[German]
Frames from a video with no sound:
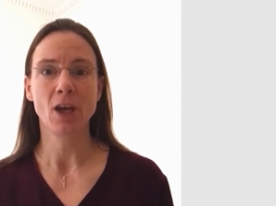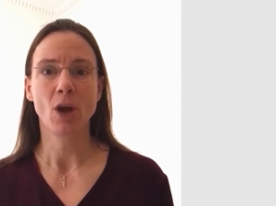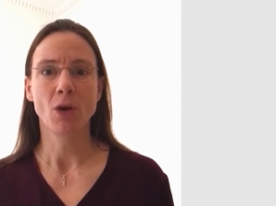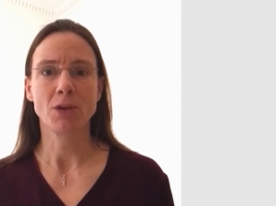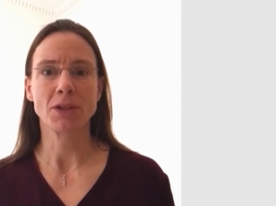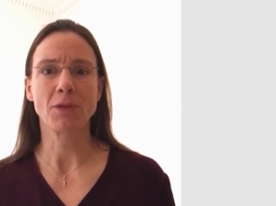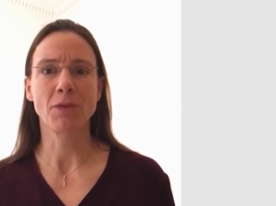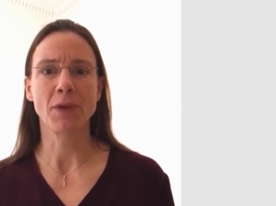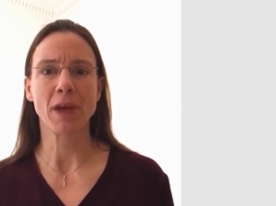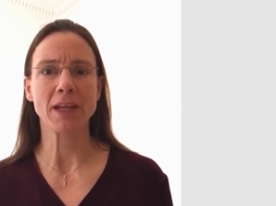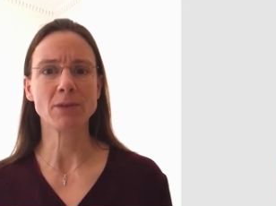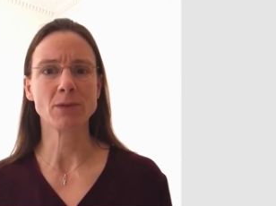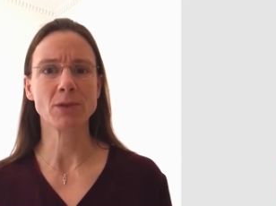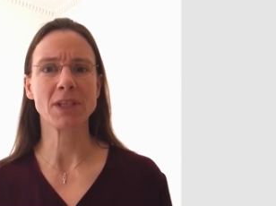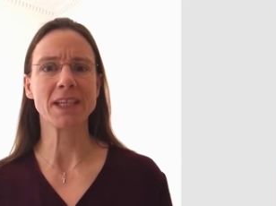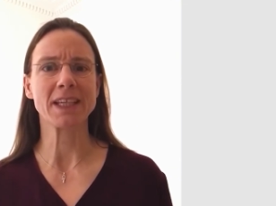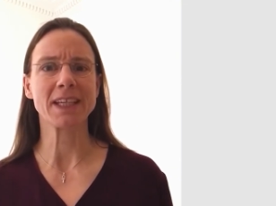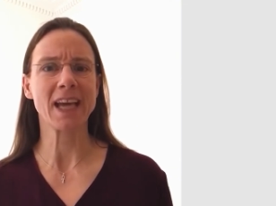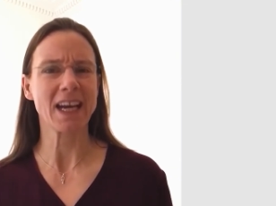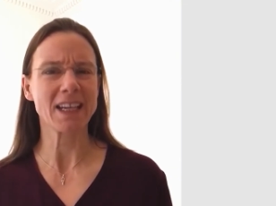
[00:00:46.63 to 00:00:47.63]
Und die
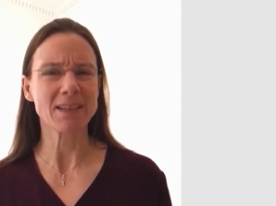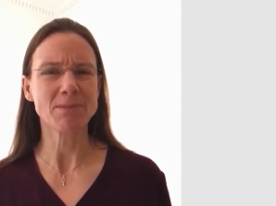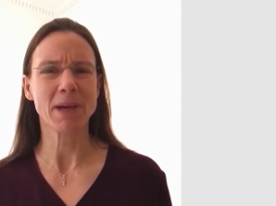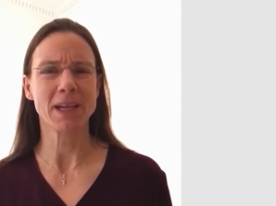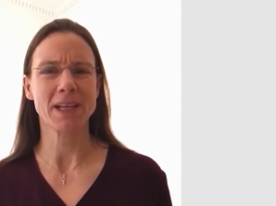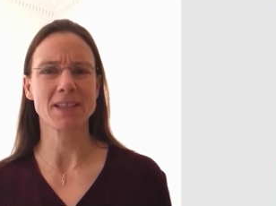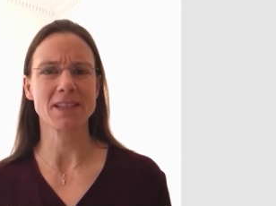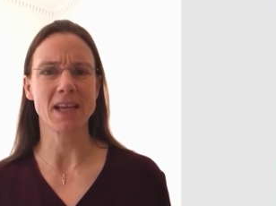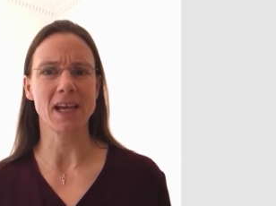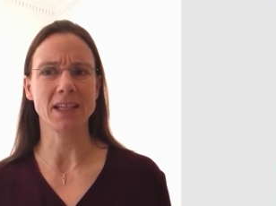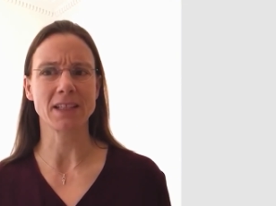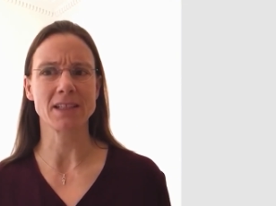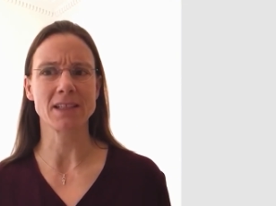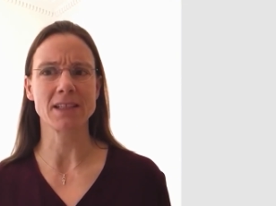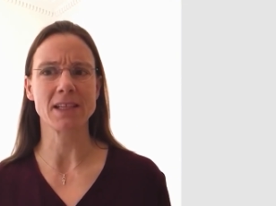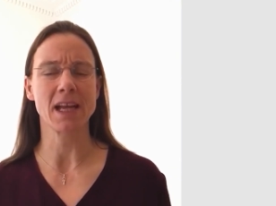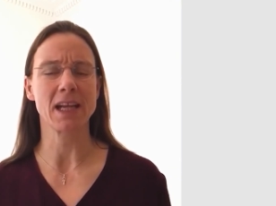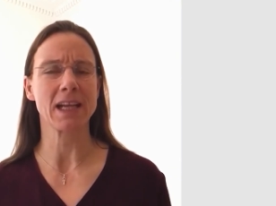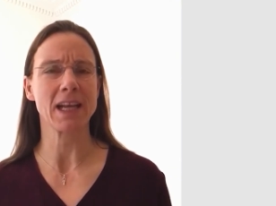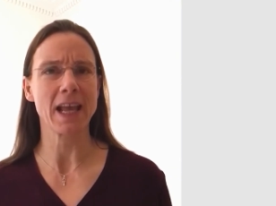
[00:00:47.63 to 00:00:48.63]
Fernuni kann meines Erachtens
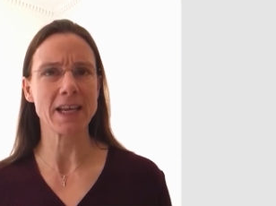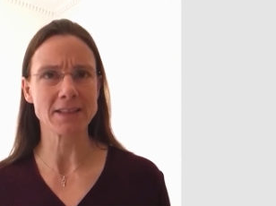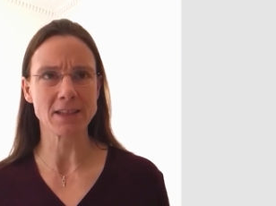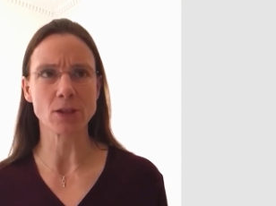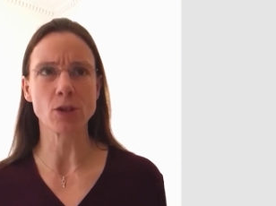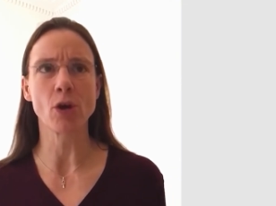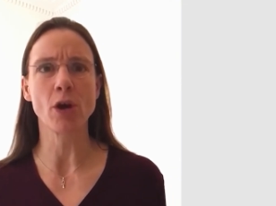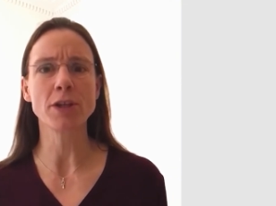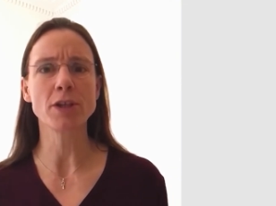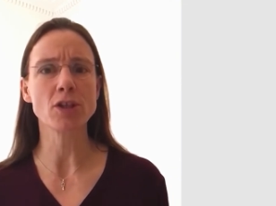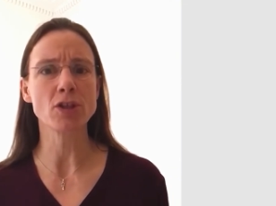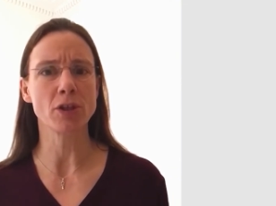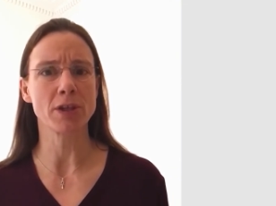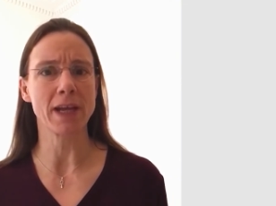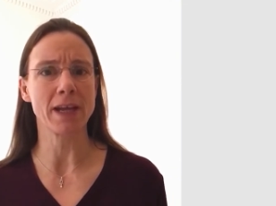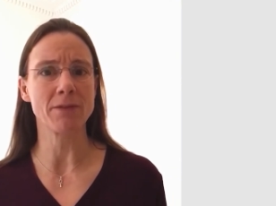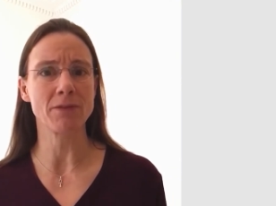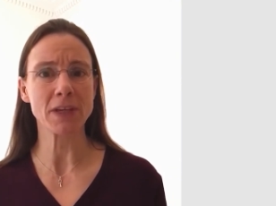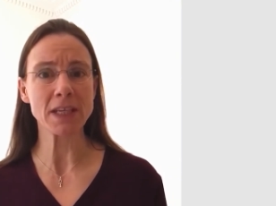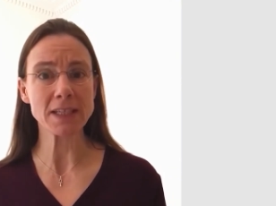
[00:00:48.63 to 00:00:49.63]
nach, leistet heute schon
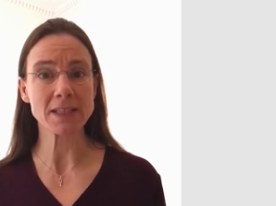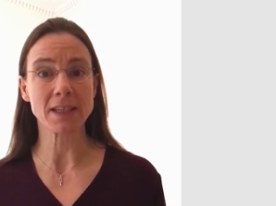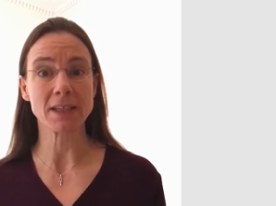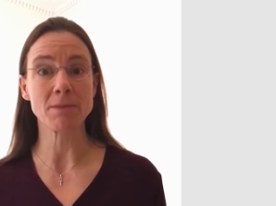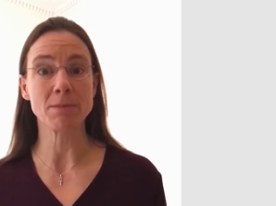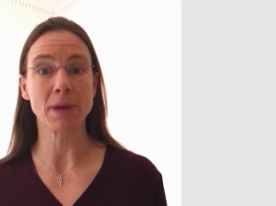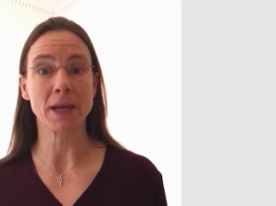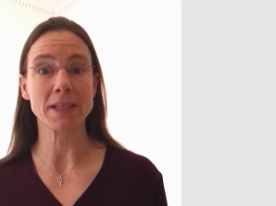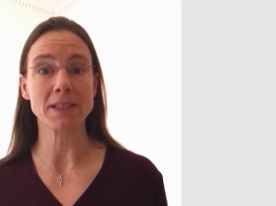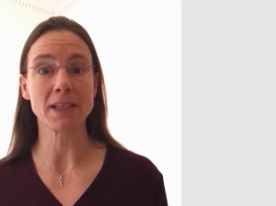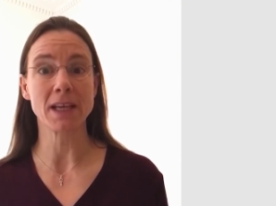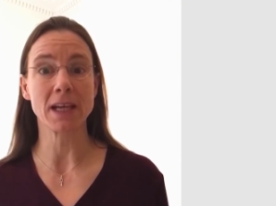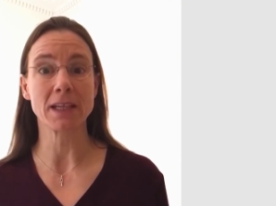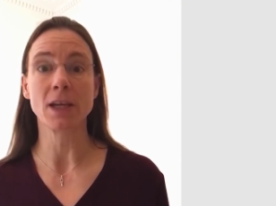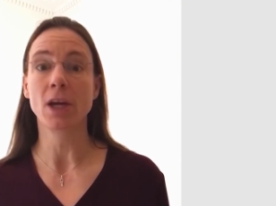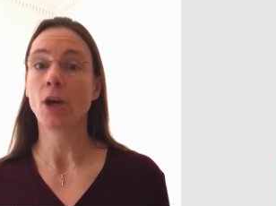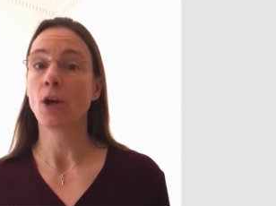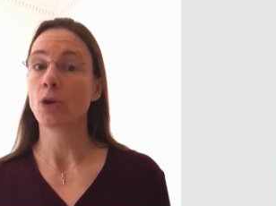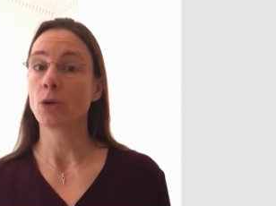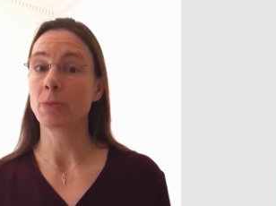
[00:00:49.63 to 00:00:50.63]
einen wichtigen Beitrag
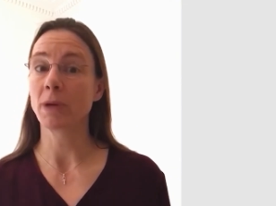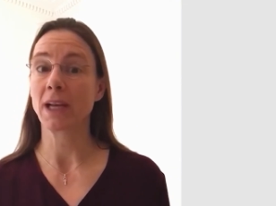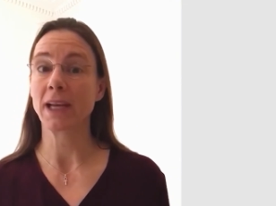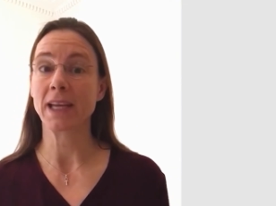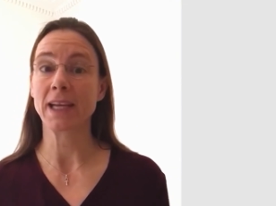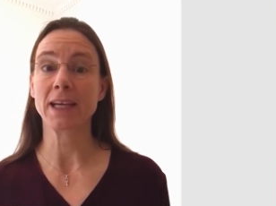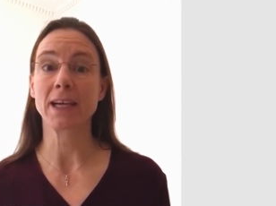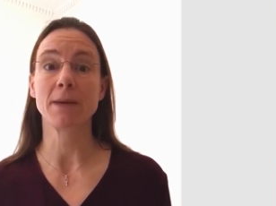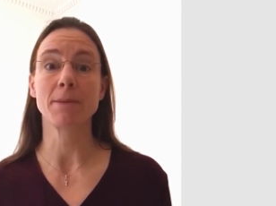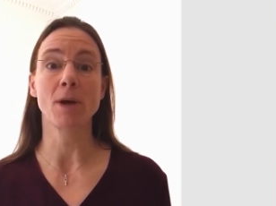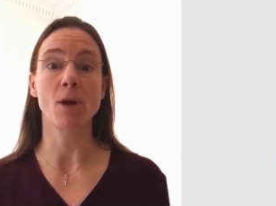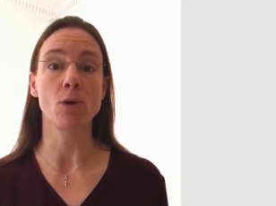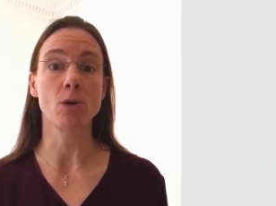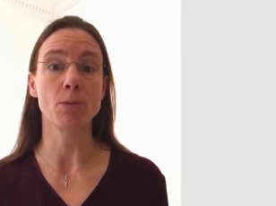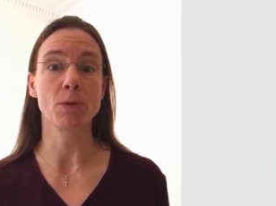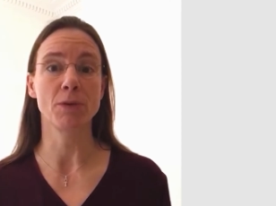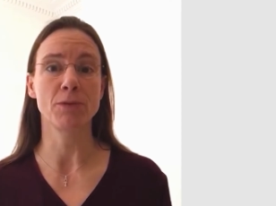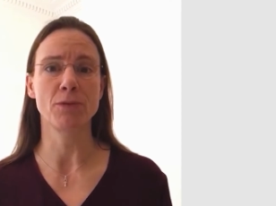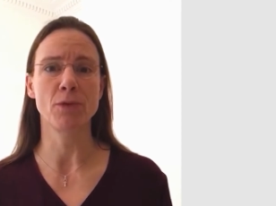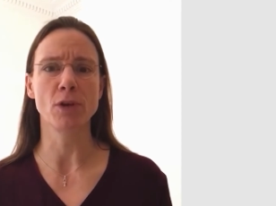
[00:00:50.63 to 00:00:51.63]
über Lehre, aber auch
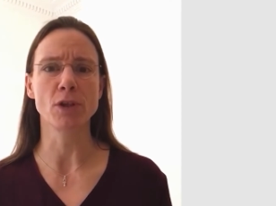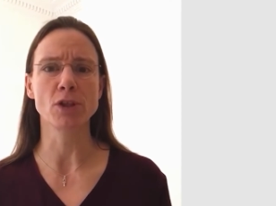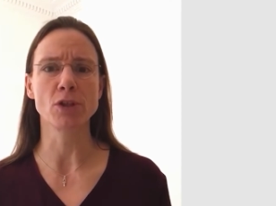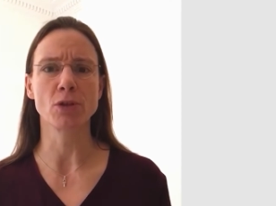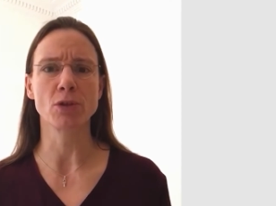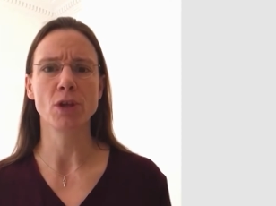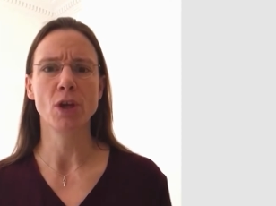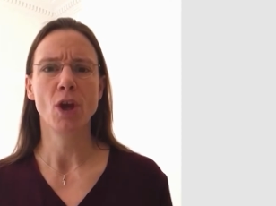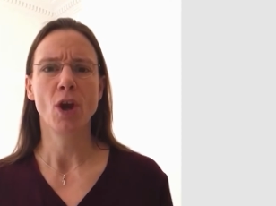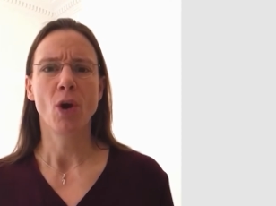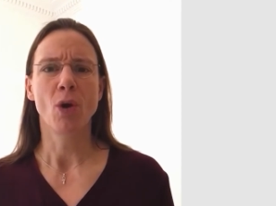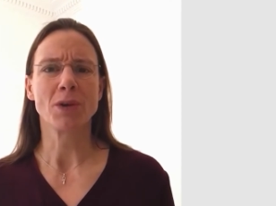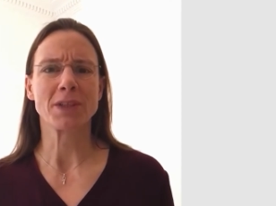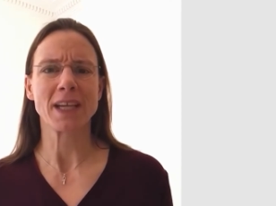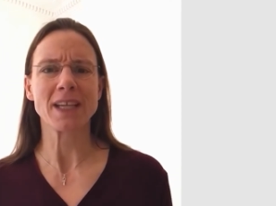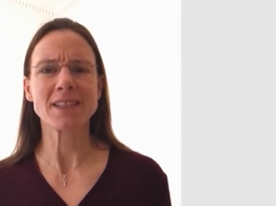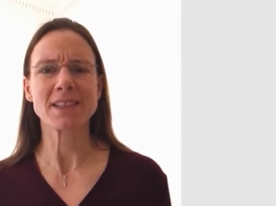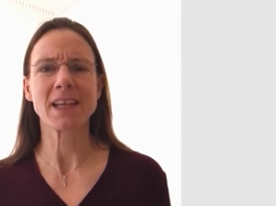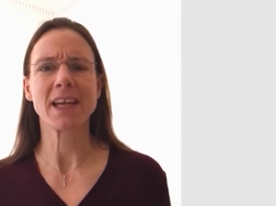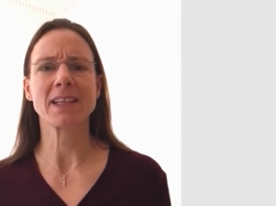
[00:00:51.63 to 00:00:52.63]
über Forschung. Und
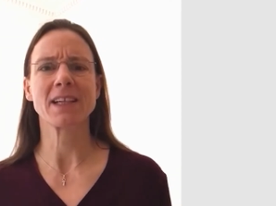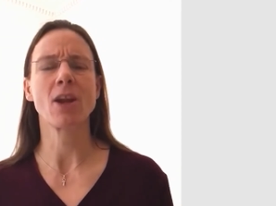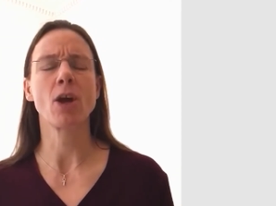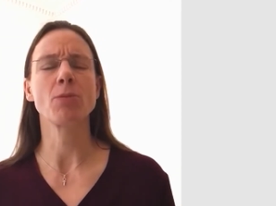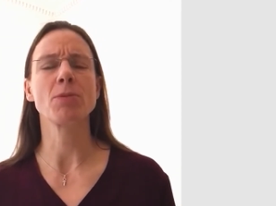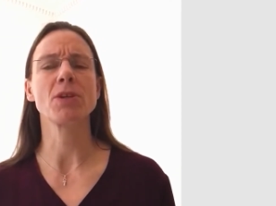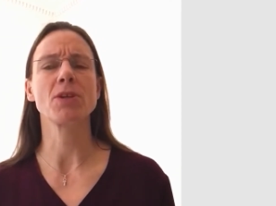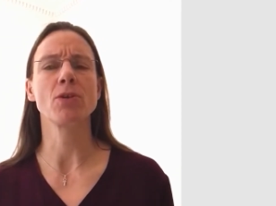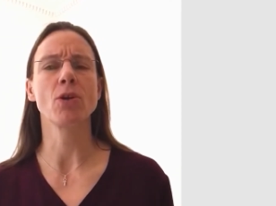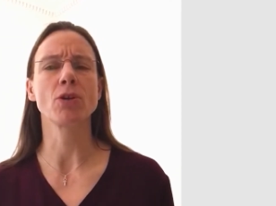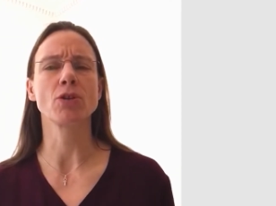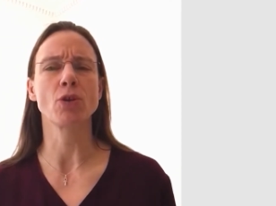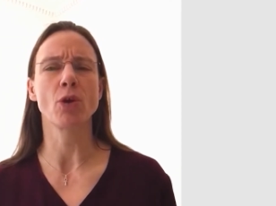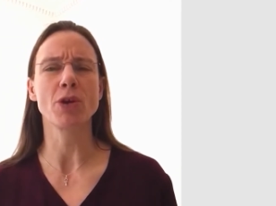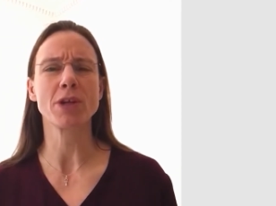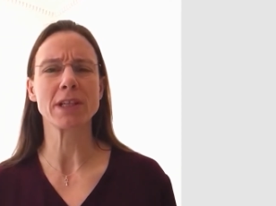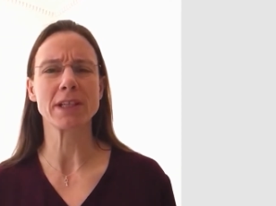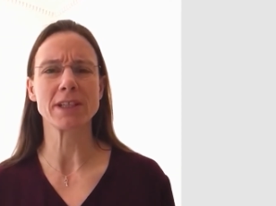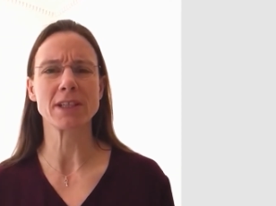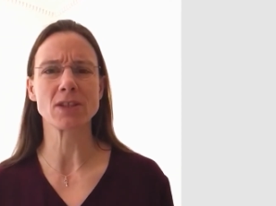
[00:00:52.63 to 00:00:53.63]
das kann, glaube ich, noch
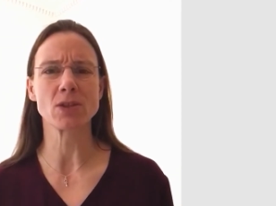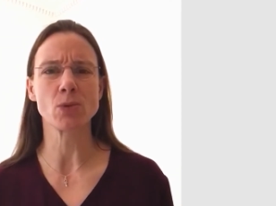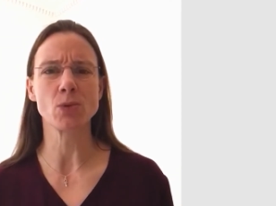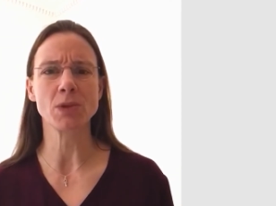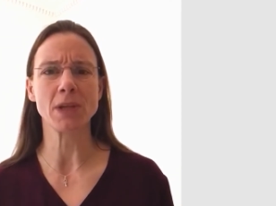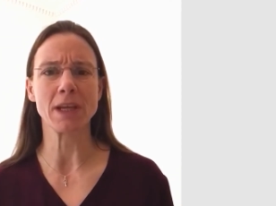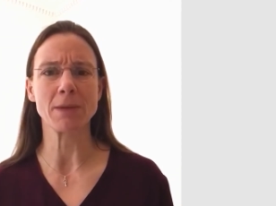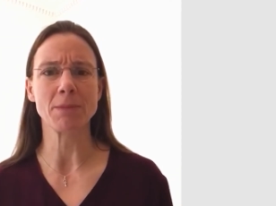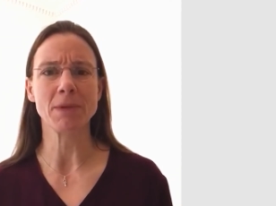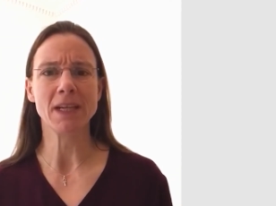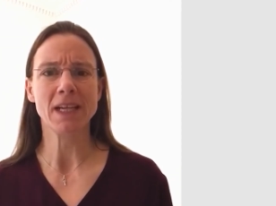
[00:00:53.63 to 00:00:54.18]
deutlich zunehmen.